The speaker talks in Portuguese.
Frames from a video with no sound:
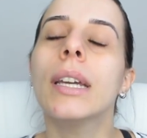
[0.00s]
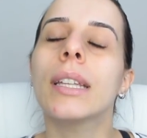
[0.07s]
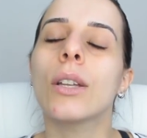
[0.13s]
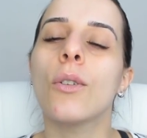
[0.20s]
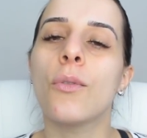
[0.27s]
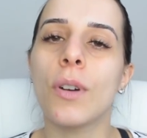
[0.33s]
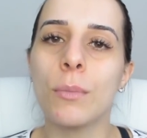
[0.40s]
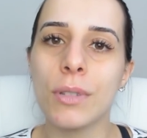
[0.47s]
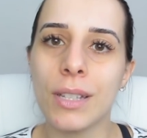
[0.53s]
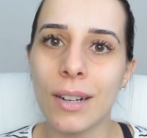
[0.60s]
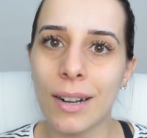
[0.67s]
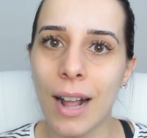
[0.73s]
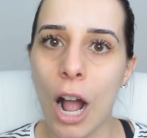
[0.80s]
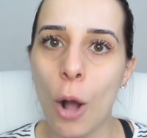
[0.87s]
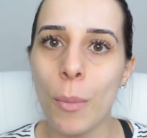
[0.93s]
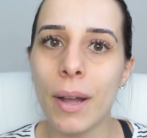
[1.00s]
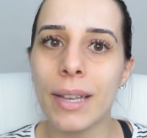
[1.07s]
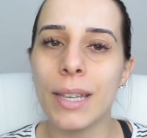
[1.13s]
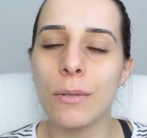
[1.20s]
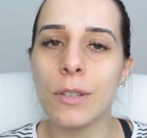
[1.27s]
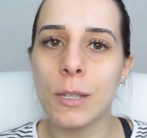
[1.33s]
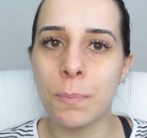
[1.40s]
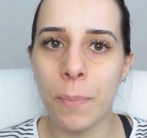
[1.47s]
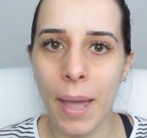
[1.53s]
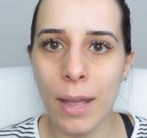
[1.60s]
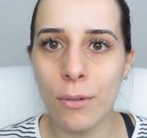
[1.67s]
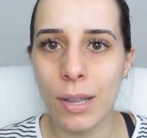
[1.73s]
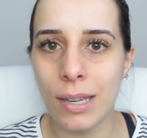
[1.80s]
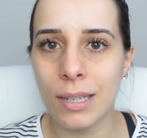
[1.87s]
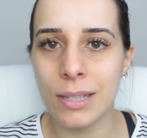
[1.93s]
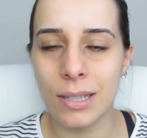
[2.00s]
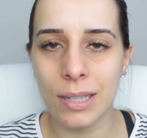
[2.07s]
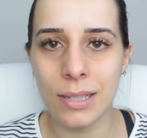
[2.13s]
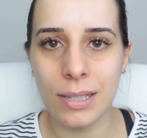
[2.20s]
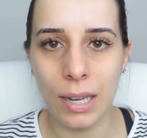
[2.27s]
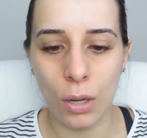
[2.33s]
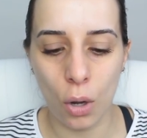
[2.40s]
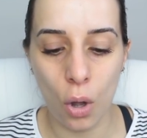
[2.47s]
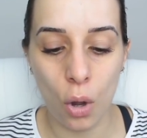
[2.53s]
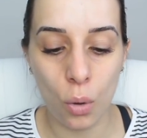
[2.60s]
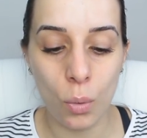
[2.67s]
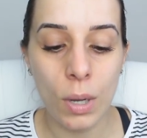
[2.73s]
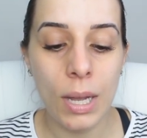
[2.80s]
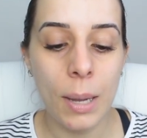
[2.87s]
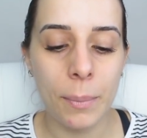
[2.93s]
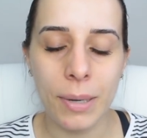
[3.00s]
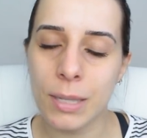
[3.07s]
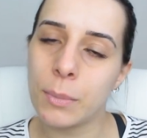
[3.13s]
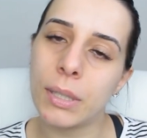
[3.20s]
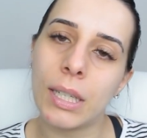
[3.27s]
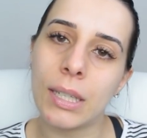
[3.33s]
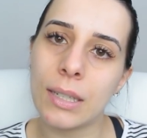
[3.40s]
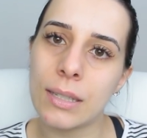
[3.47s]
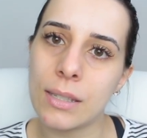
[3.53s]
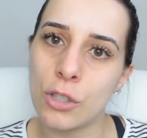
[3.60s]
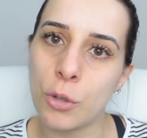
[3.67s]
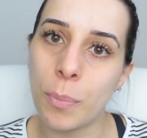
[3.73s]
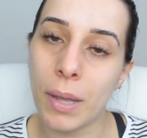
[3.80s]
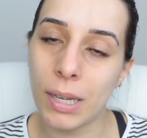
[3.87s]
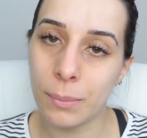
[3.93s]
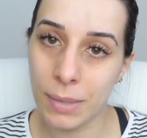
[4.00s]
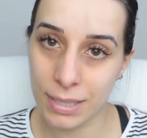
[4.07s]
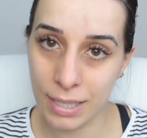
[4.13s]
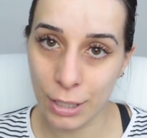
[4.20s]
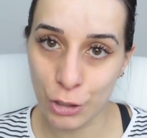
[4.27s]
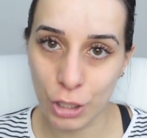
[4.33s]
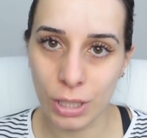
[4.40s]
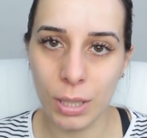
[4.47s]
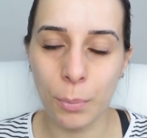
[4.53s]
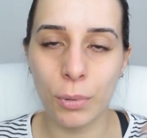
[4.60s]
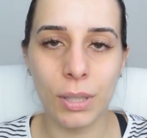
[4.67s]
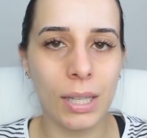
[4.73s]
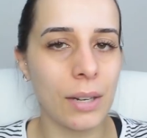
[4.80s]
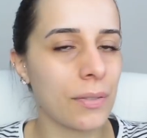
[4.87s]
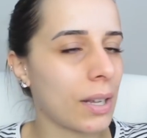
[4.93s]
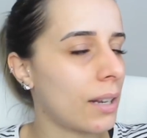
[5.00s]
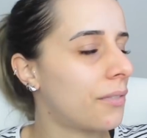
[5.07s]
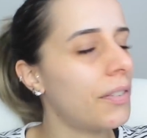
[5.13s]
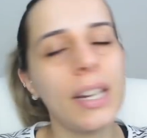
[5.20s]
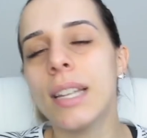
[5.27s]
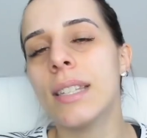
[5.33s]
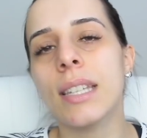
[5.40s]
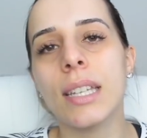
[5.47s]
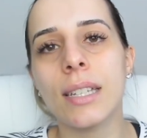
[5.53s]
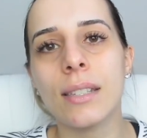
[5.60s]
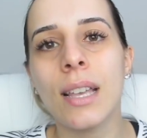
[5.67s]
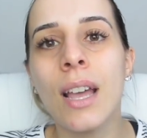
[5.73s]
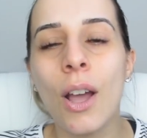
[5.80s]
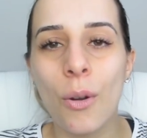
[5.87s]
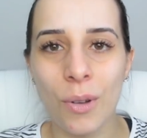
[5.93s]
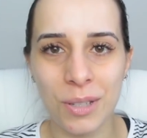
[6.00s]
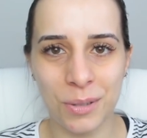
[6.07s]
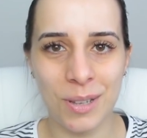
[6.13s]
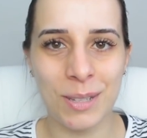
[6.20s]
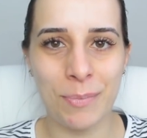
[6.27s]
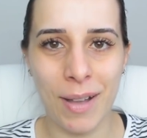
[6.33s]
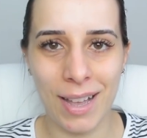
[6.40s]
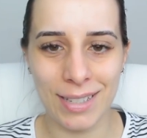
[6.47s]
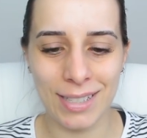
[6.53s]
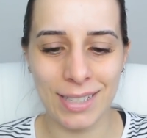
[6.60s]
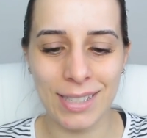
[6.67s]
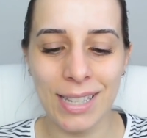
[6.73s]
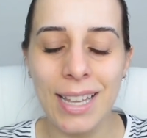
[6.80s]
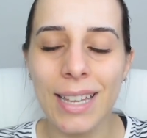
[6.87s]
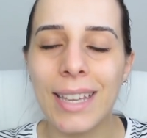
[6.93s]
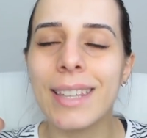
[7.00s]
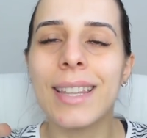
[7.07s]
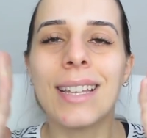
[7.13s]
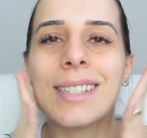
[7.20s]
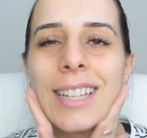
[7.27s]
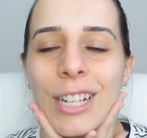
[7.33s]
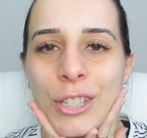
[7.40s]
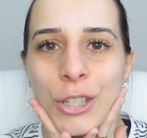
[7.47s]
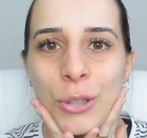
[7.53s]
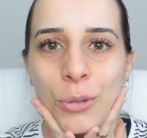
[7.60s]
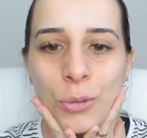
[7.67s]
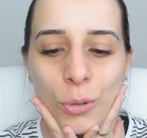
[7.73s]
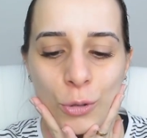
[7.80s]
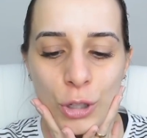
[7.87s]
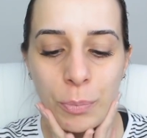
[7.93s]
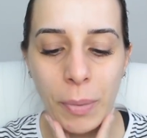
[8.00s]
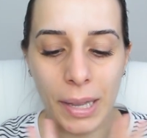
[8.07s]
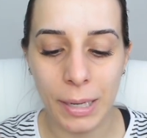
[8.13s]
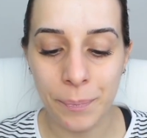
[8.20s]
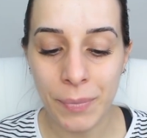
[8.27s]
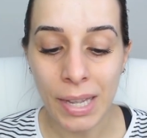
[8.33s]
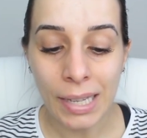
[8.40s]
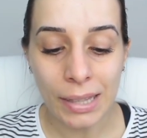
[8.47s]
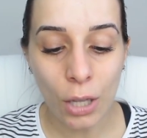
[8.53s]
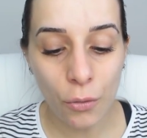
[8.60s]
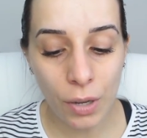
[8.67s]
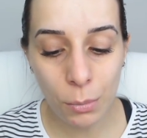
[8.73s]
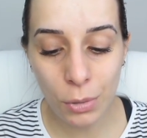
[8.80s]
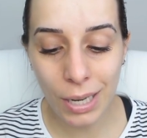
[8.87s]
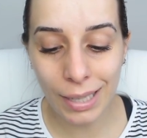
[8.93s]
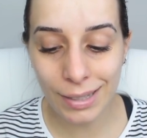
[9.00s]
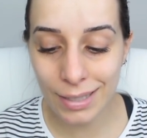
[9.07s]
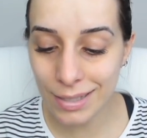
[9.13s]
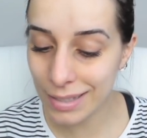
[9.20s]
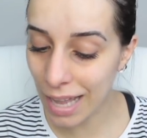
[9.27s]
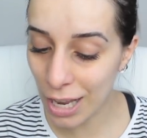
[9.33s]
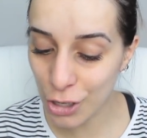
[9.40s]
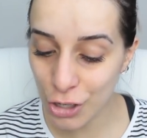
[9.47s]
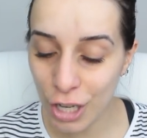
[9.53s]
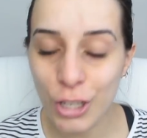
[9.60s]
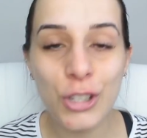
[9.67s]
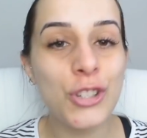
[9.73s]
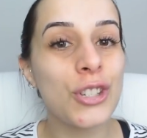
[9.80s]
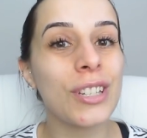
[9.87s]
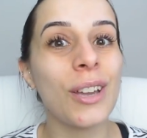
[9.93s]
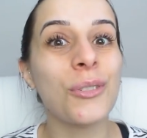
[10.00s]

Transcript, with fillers: Então vamos ter calma e eu espero que eles lancem logo para as meninas de pele mais retinta poderem ficar felizinhas com as suas bases e dar certinho no tom de pele. Então vamos lá testar, gente.